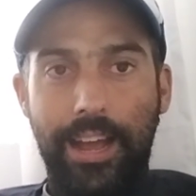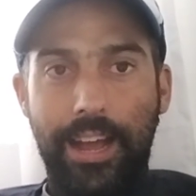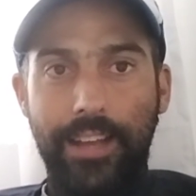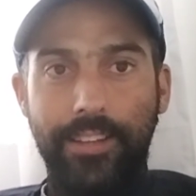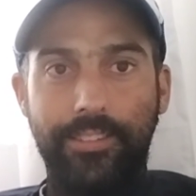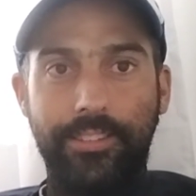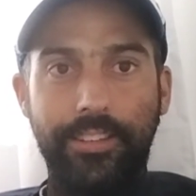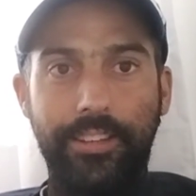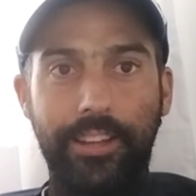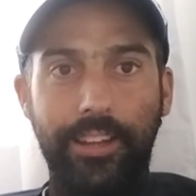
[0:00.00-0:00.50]

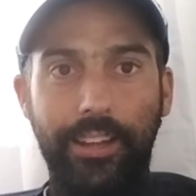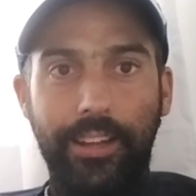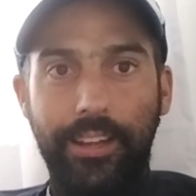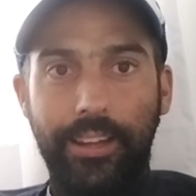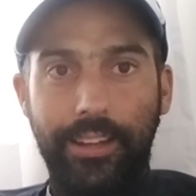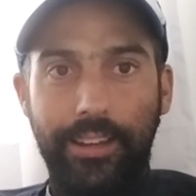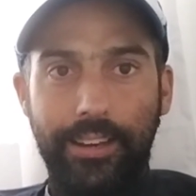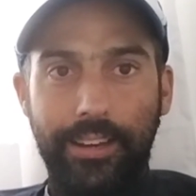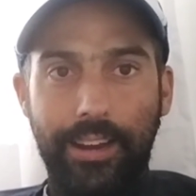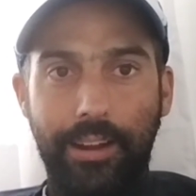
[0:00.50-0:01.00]
Así
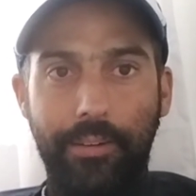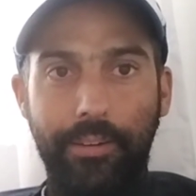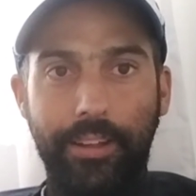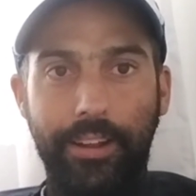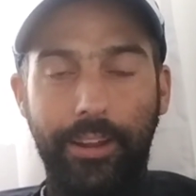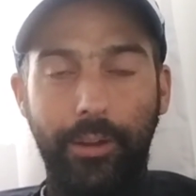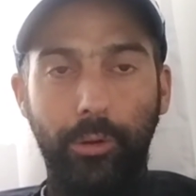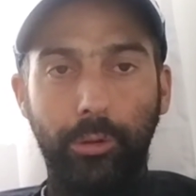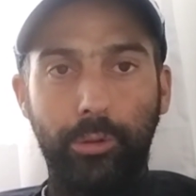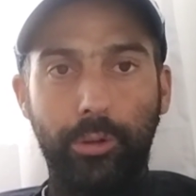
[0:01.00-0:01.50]
que la
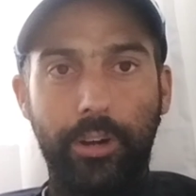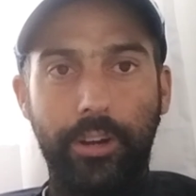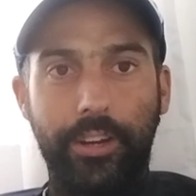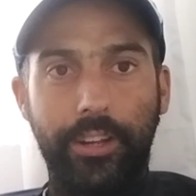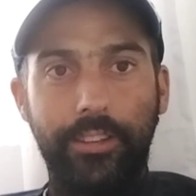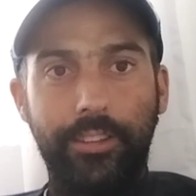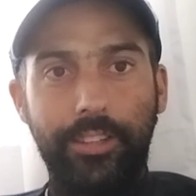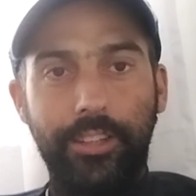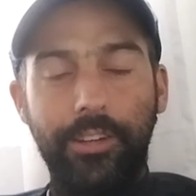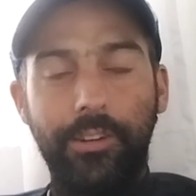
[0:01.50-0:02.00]
verdad que otro
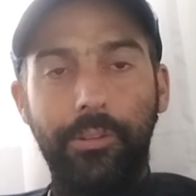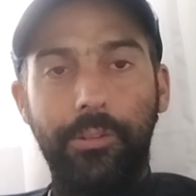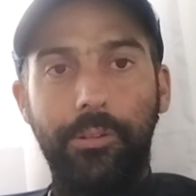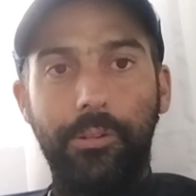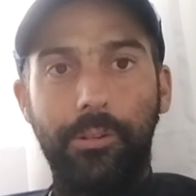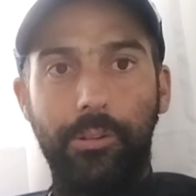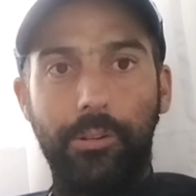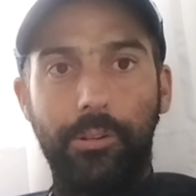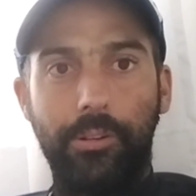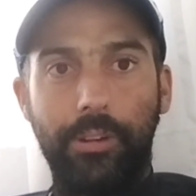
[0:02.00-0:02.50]

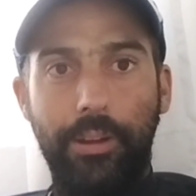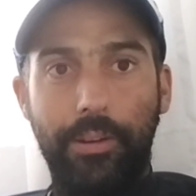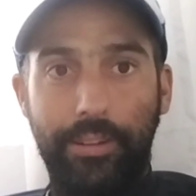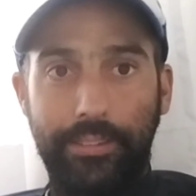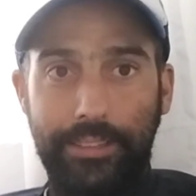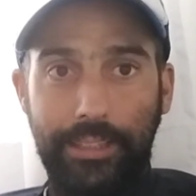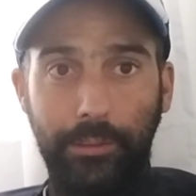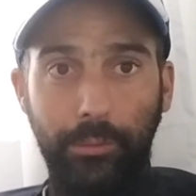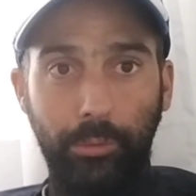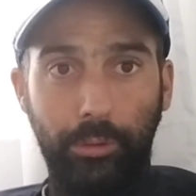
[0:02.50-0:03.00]
argentino
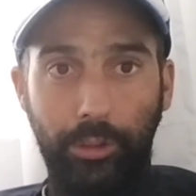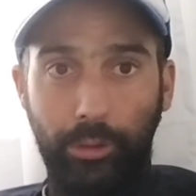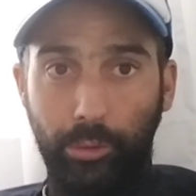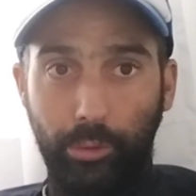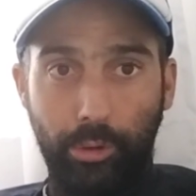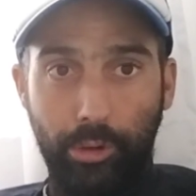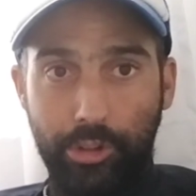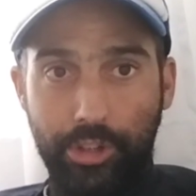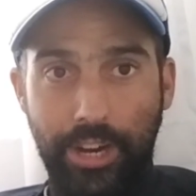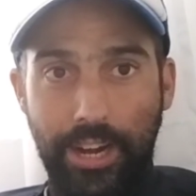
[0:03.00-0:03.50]
levantando un
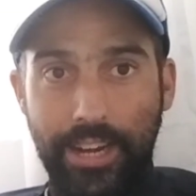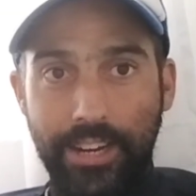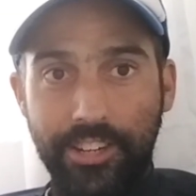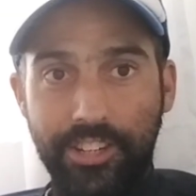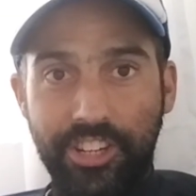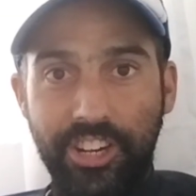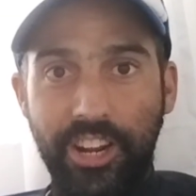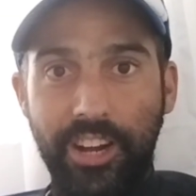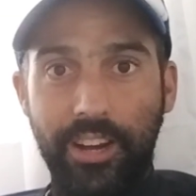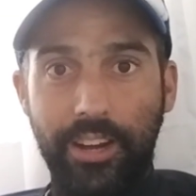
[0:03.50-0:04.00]
título
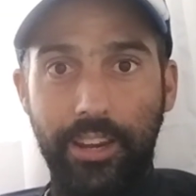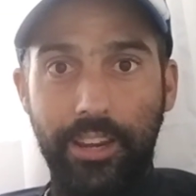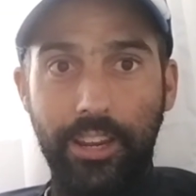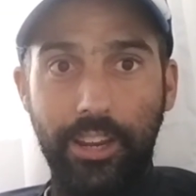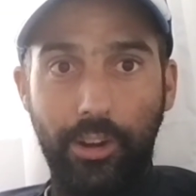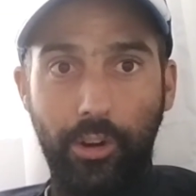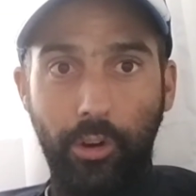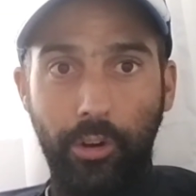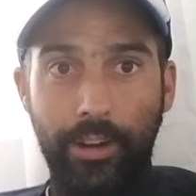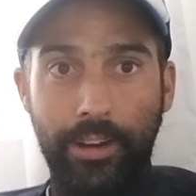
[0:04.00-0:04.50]
Challenger
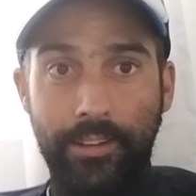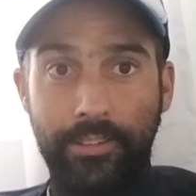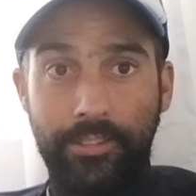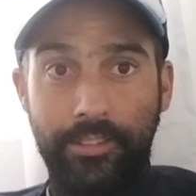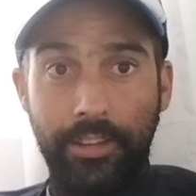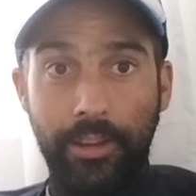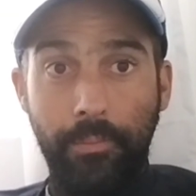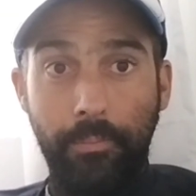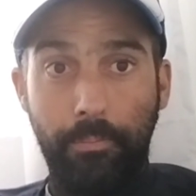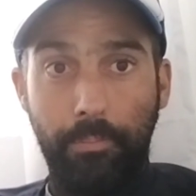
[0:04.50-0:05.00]
y con el
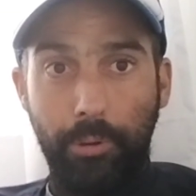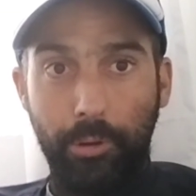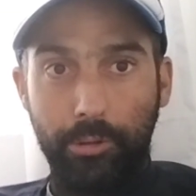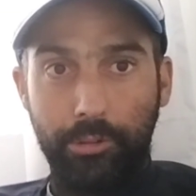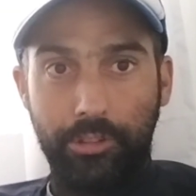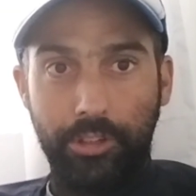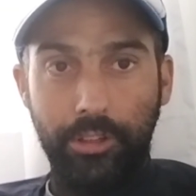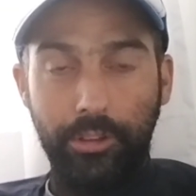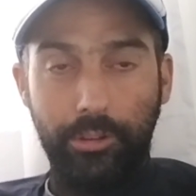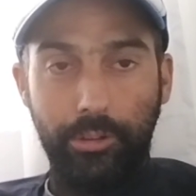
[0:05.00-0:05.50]

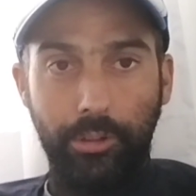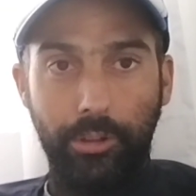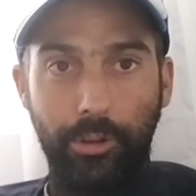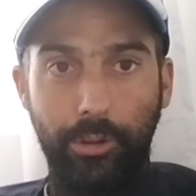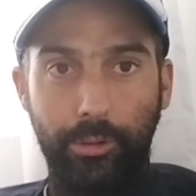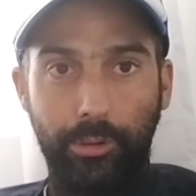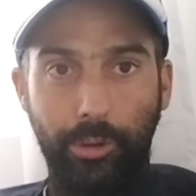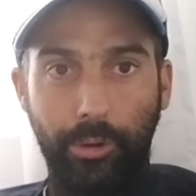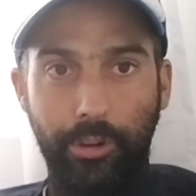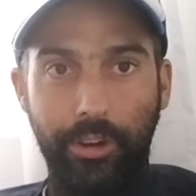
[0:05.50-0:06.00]
100% de
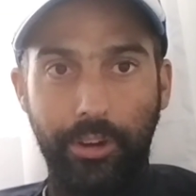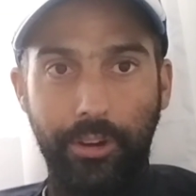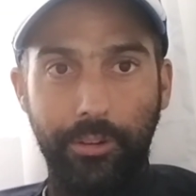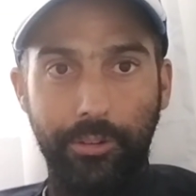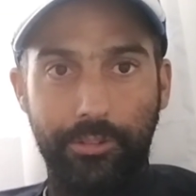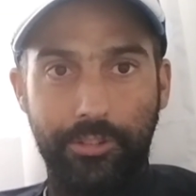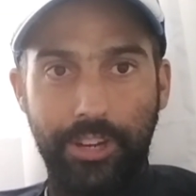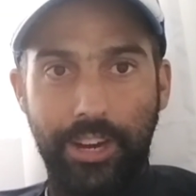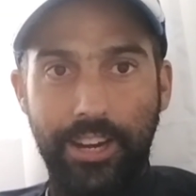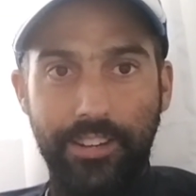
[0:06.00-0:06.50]
los
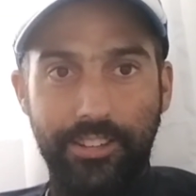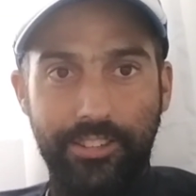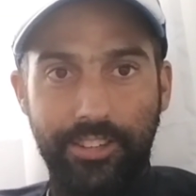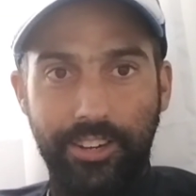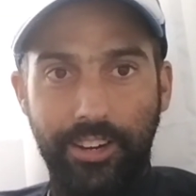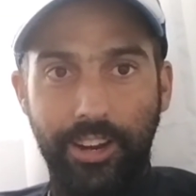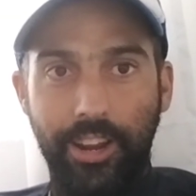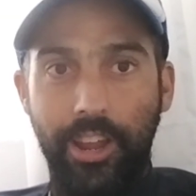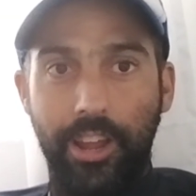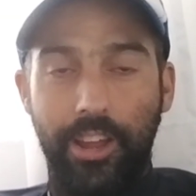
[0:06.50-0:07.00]
torneos
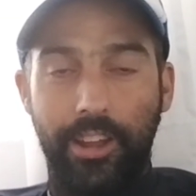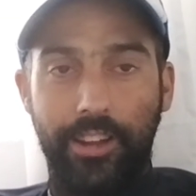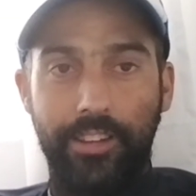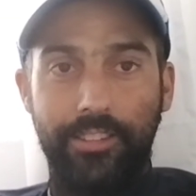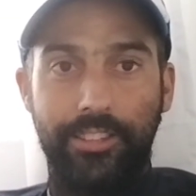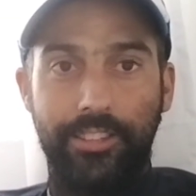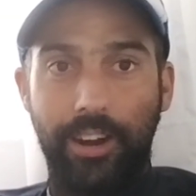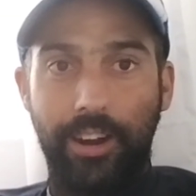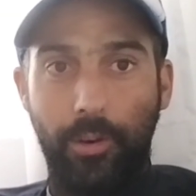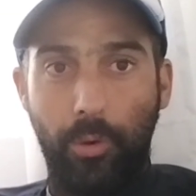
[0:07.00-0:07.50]
Challenger
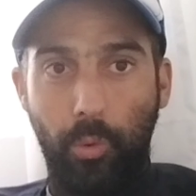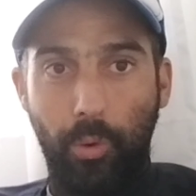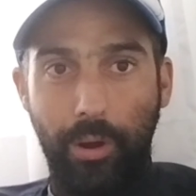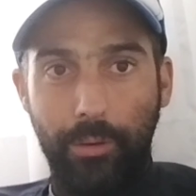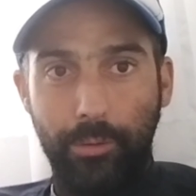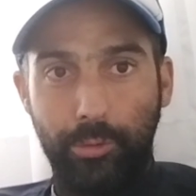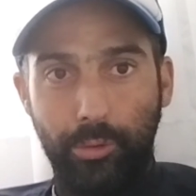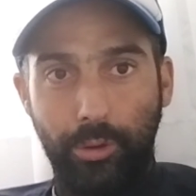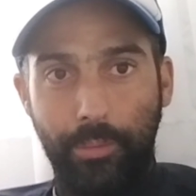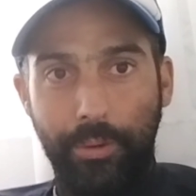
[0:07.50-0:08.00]
que se han
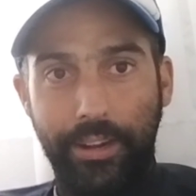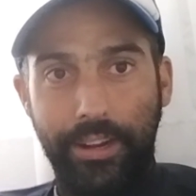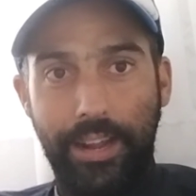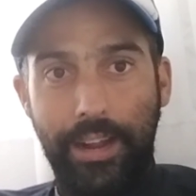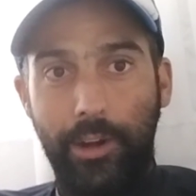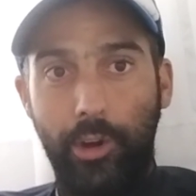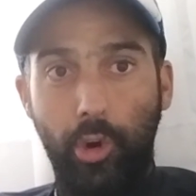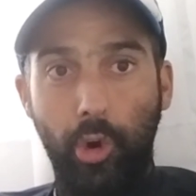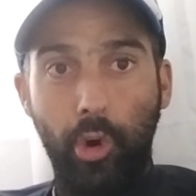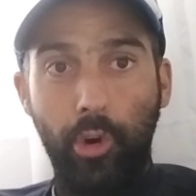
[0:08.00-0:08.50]
jugado en
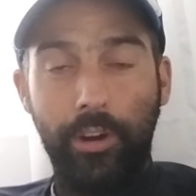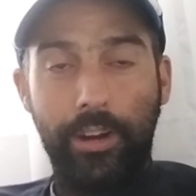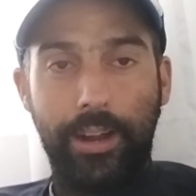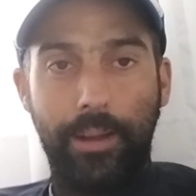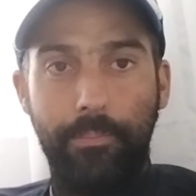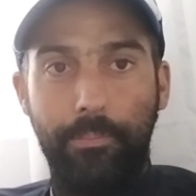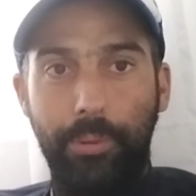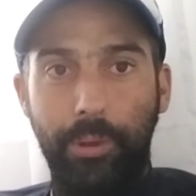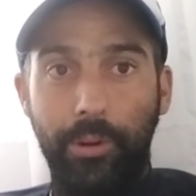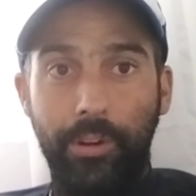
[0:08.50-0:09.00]
Sudamérica con
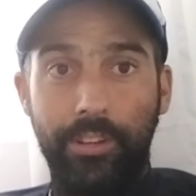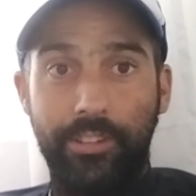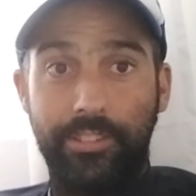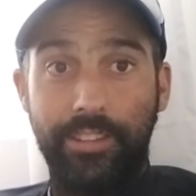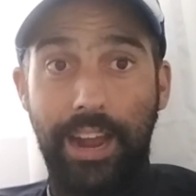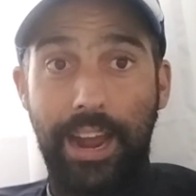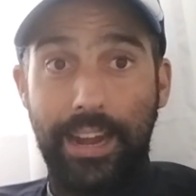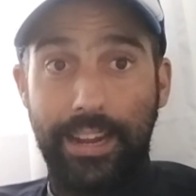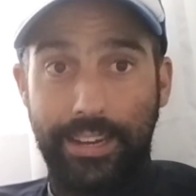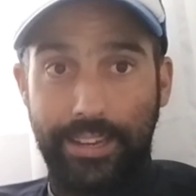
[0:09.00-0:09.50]

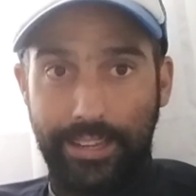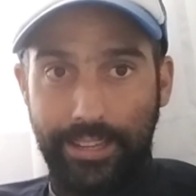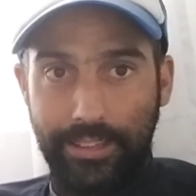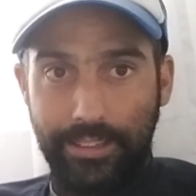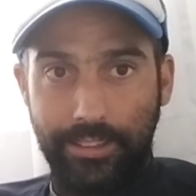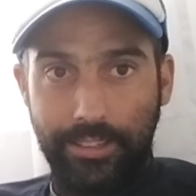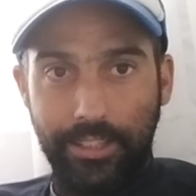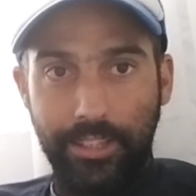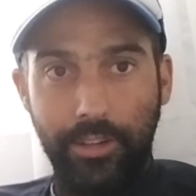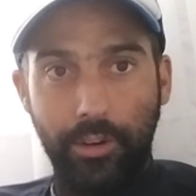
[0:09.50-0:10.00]
campeones
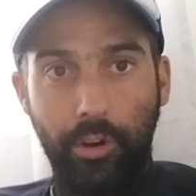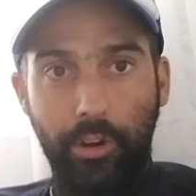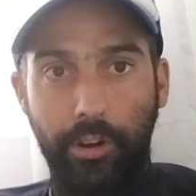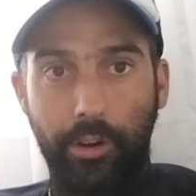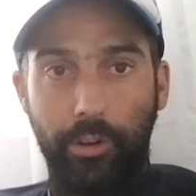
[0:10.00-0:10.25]
argentinos.